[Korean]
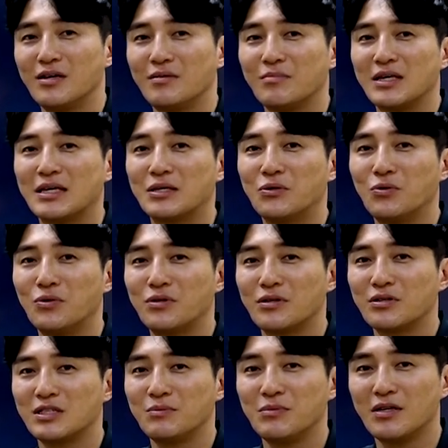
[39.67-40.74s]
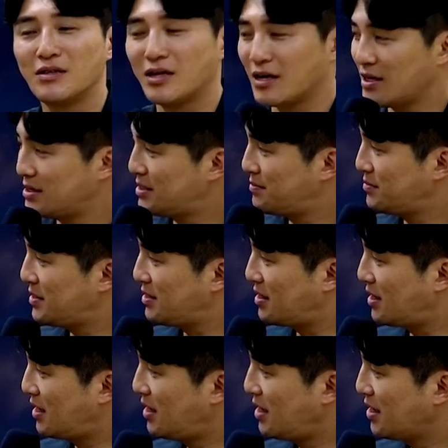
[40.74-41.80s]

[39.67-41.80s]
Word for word: 믿고 들으시면 되겠습니다.